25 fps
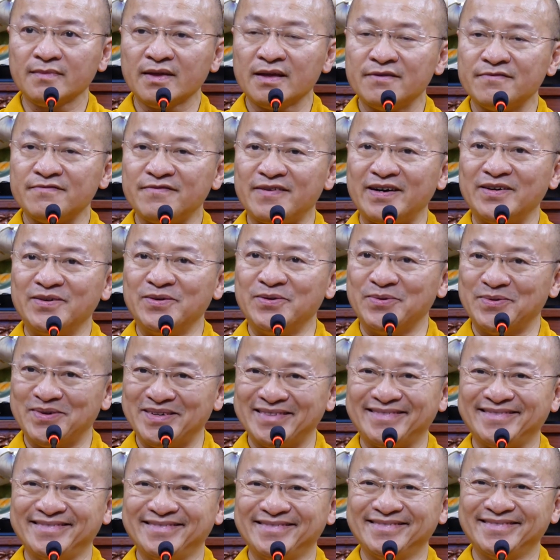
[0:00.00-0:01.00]
vẫn hữu ích,
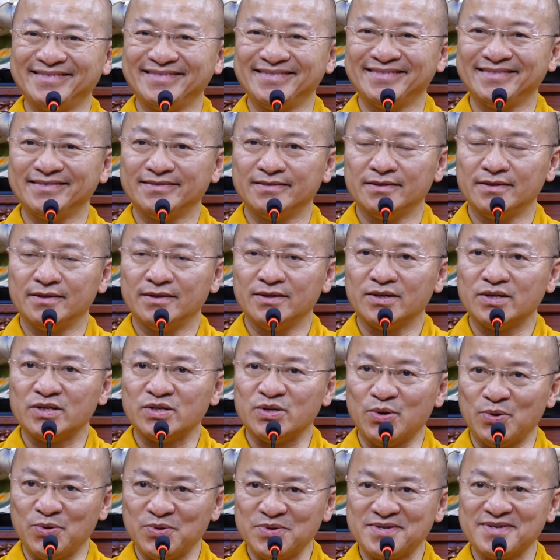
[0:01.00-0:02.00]

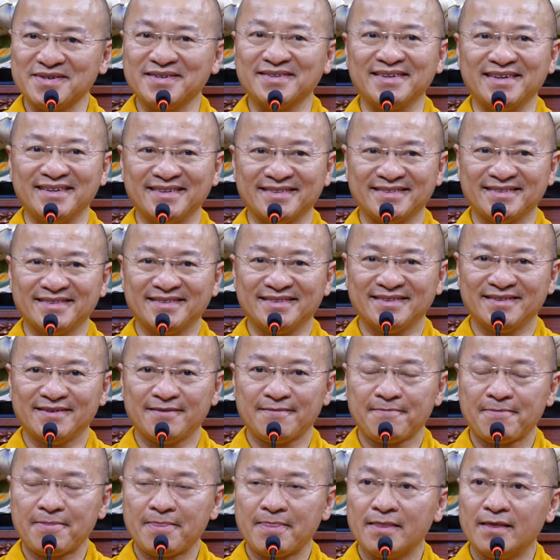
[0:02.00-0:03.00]
đủ sức lực
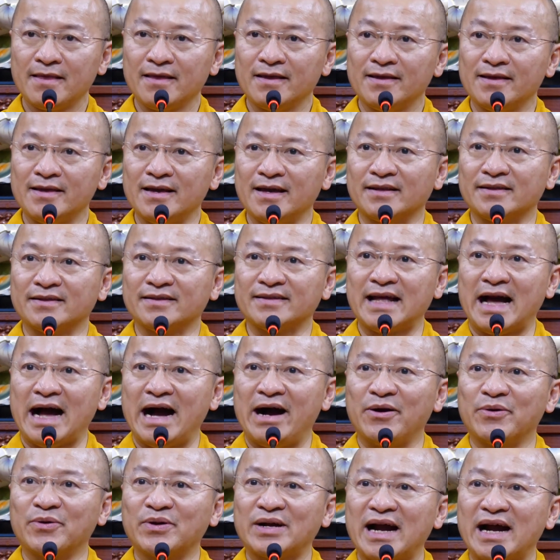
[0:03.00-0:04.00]
và
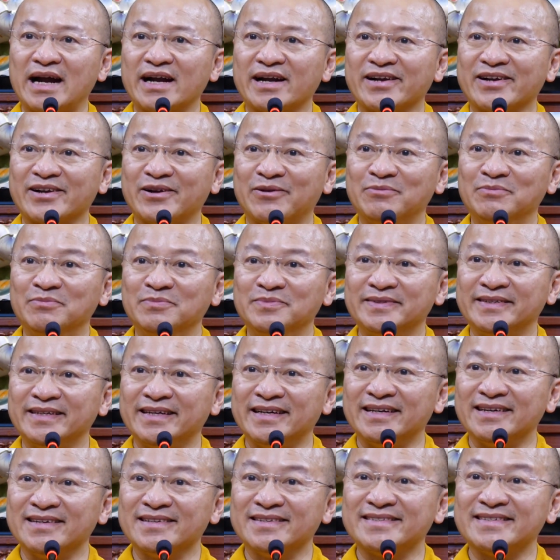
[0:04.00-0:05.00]
tạo ra đồng
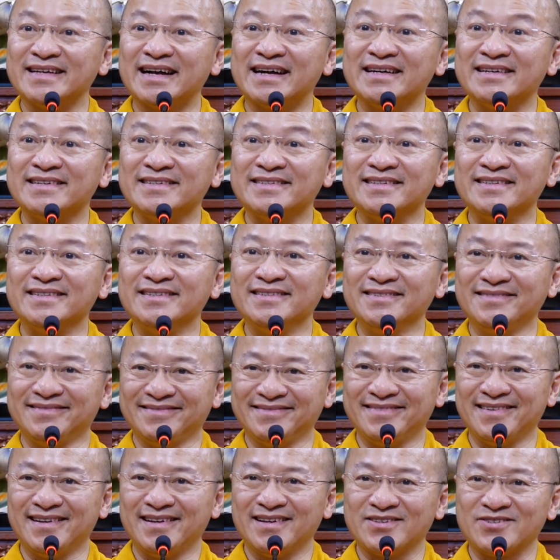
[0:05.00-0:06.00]
tiền chân chính
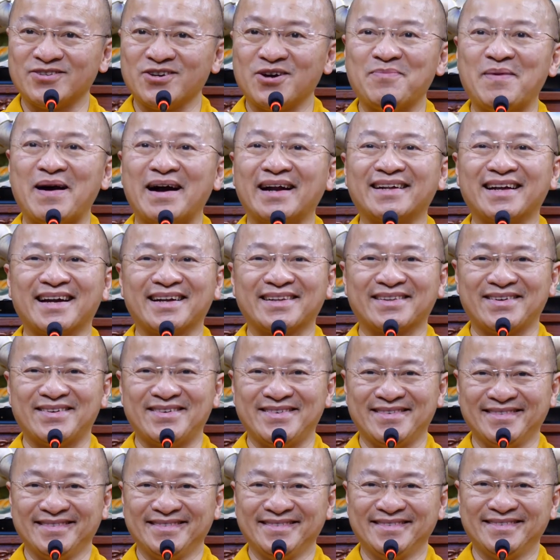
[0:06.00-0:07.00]
cho bản thân tôi.
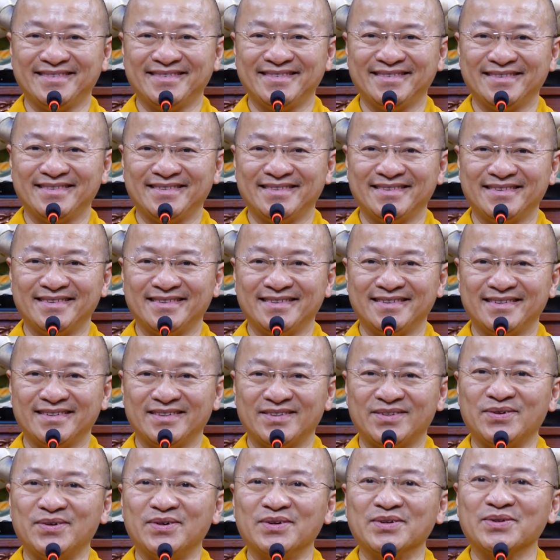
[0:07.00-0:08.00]

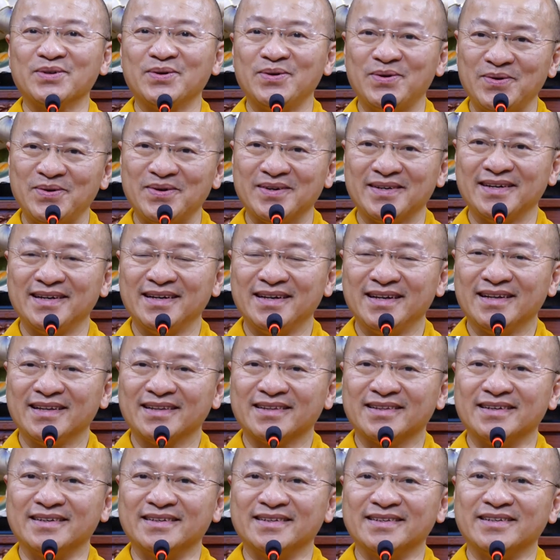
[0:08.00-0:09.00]
Tôi uống thuốc
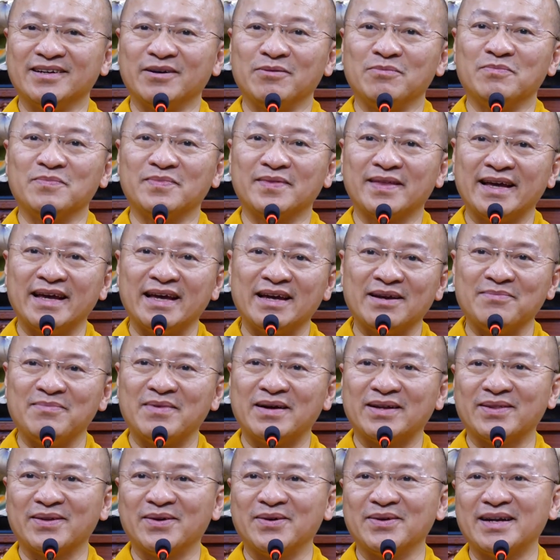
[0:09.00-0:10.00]
từ đồng tiền
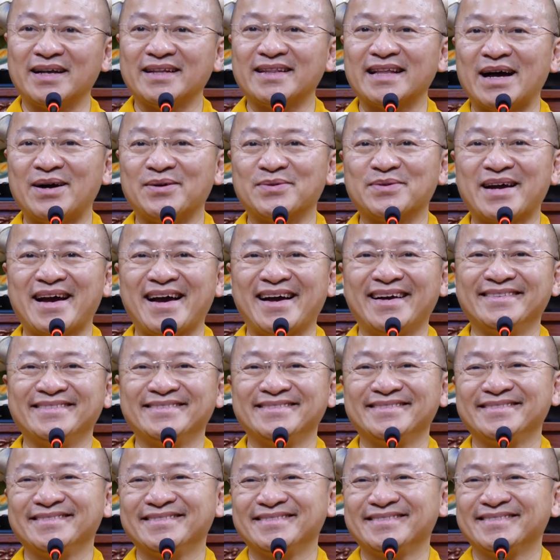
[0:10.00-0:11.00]
mà tôi đã tạo ra.
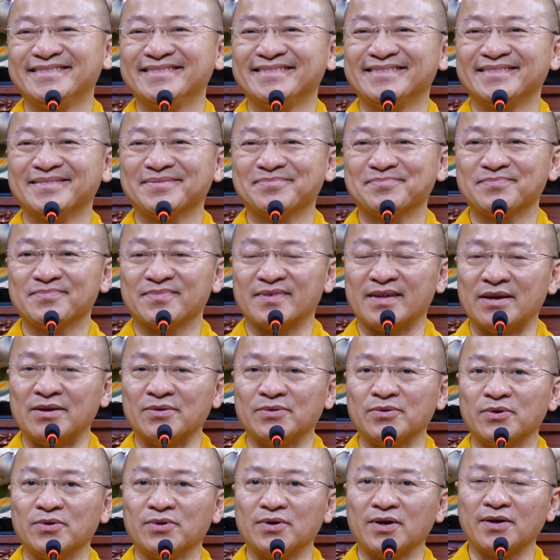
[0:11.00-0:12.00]
Vậy yếu
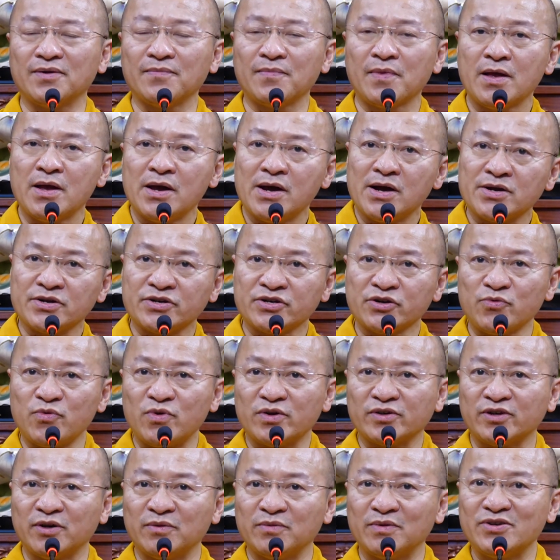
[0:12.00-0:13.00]
tố đó rất
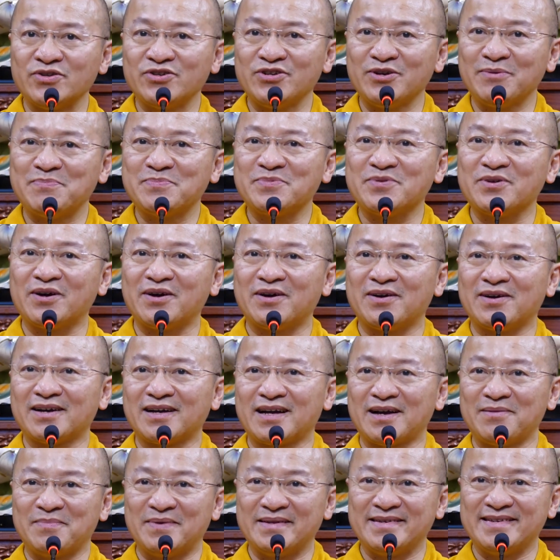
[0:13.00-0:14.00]
quan trọng, nó giúp cho
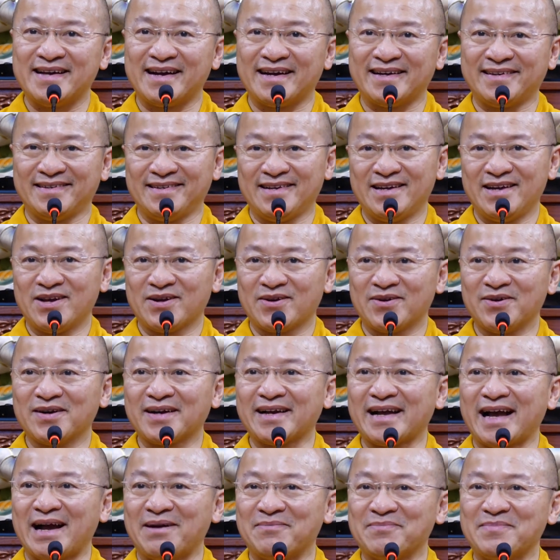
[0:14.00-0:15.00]
các bệnh nhân có
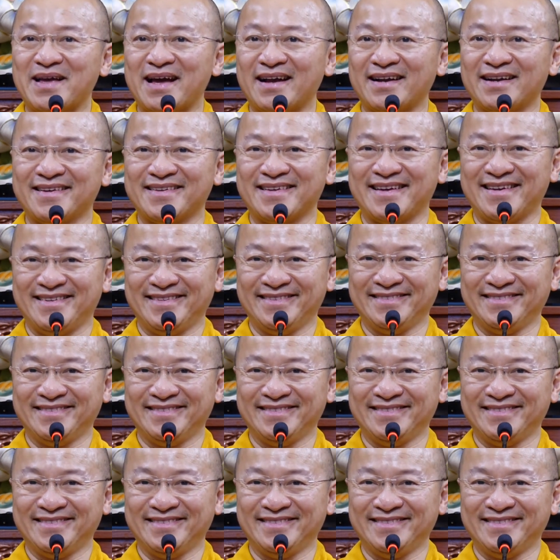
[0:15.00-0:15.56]
cảm giác là gì?